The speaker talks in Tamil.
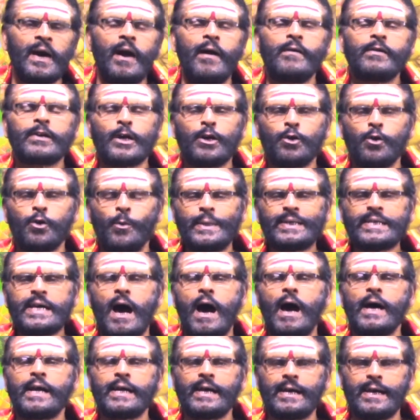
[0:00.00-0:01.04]
அவர்களுக்கு
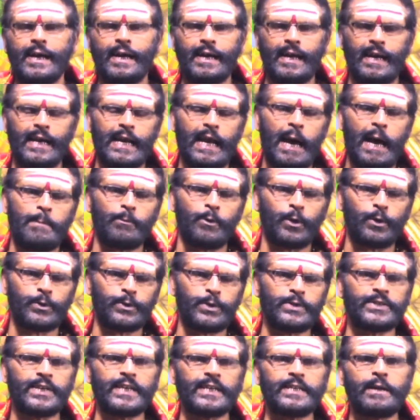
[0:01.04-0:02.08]
உபச்சாரங்கள் எல்லாம்
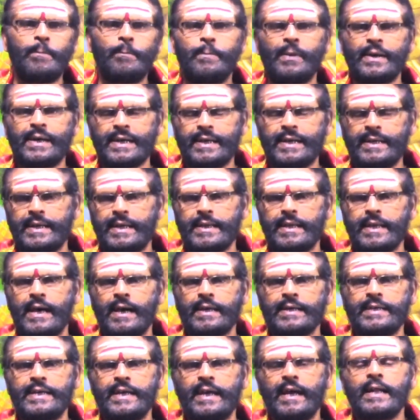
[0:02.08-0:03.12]
கொடுத்து
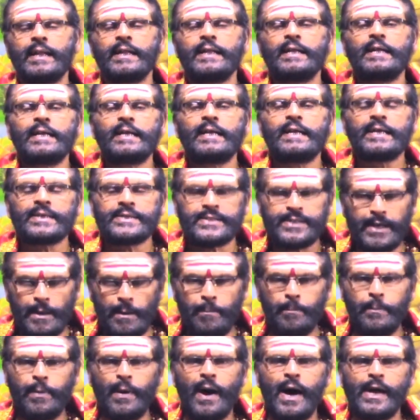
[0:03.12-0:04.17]
செய்யப்படுகின்றதாகிய
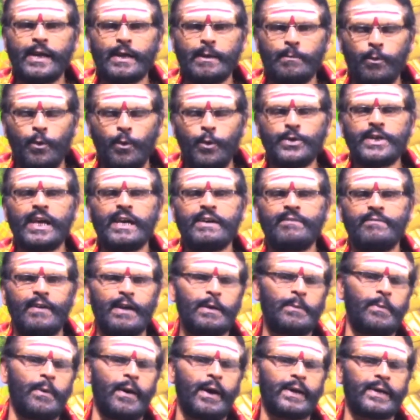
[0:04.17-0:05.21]
சிறப்பான பூஜை
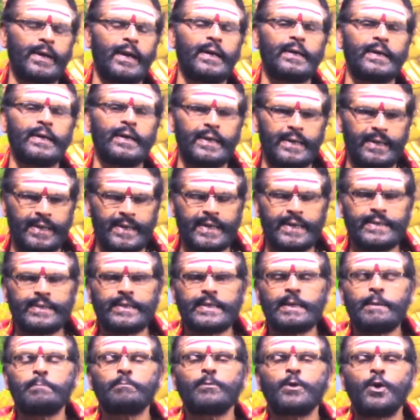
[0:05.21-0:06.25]
வழிபாடுகள் இன்றைய
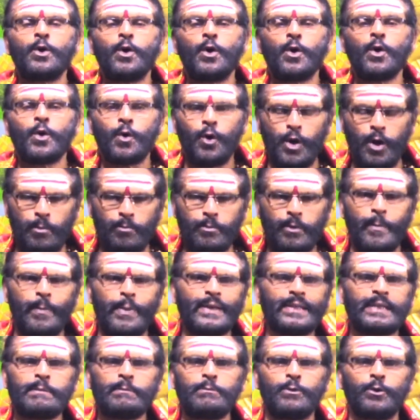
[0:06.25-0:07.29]
தினம் கொழும்பு
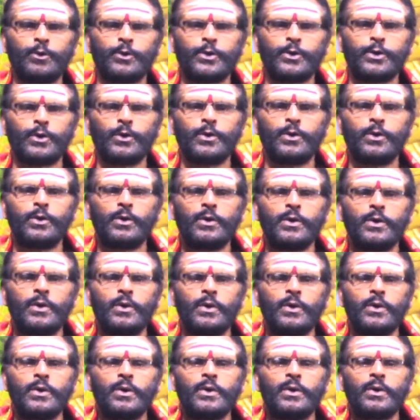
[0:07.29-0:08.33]
பதிமூன்று
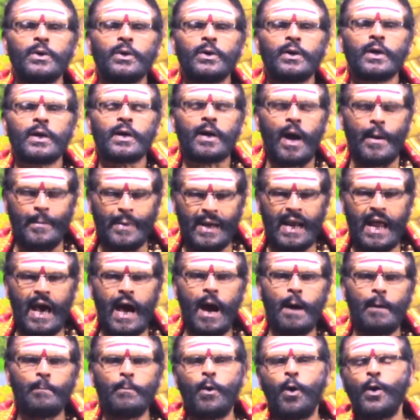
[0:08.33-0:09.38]
கமலா
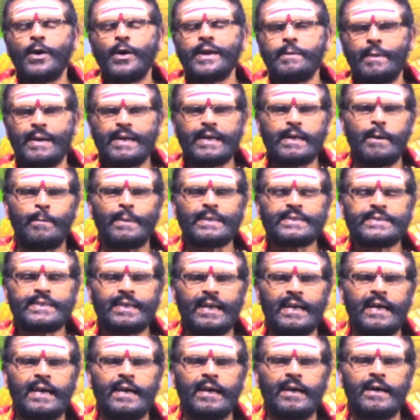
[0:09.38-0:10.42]
மோடி
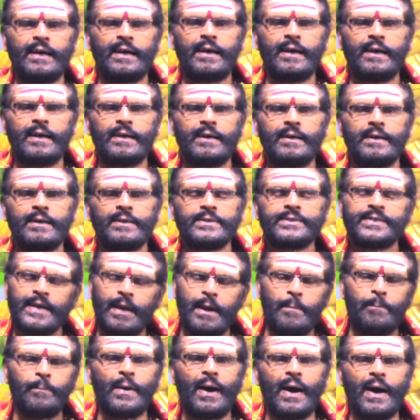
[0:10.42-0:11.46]
மண்டபத்திலே
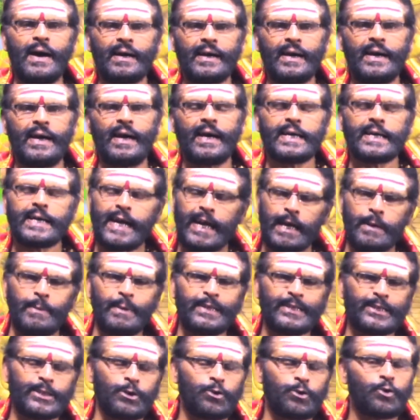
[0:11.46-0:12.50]
சிறப்பாக
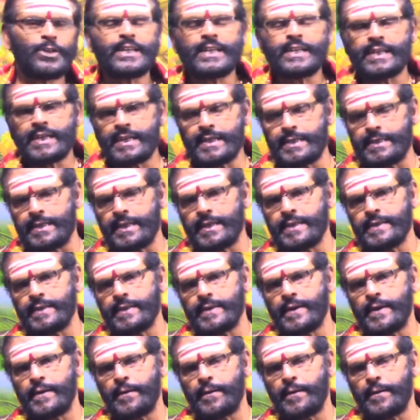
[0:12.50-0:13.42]
நடைபெற்று கொண்டிருக்கின்றது